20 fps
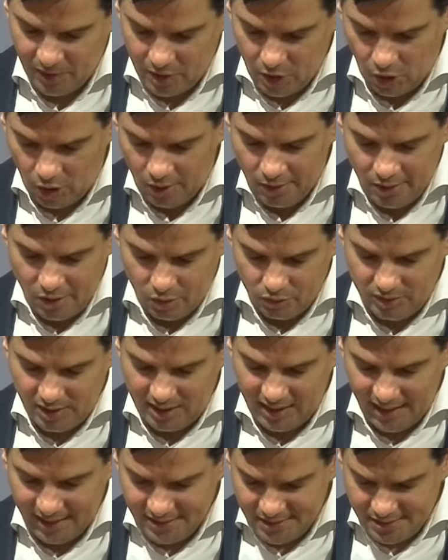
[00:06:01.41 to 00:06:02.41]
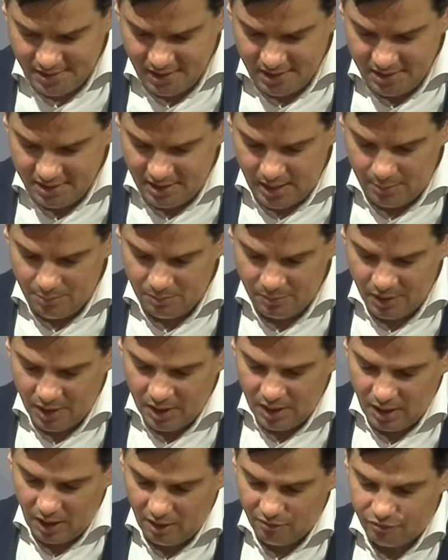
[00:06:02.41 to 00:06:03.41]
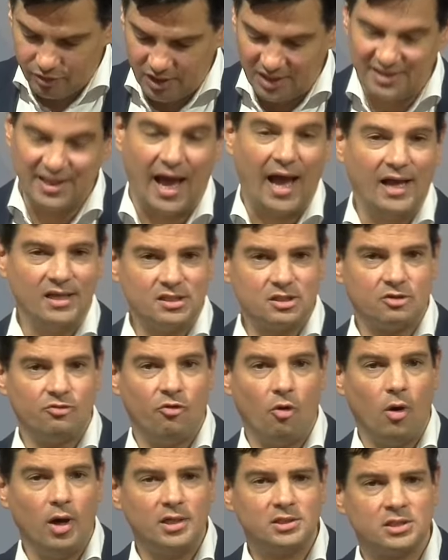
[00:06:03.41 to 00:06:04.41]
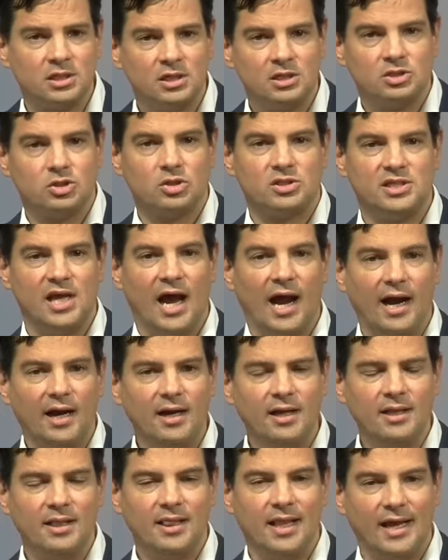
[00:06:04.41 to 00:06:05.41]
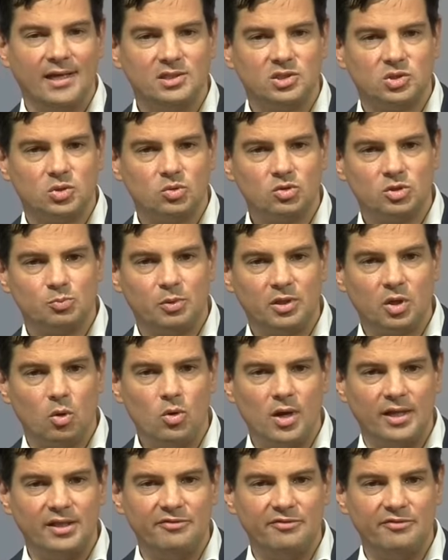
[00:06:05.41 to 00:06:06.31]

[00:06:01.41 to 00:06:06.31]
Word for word: Ja, und die letzte ist eben von der Taskforce Sozialleistungsbetrug,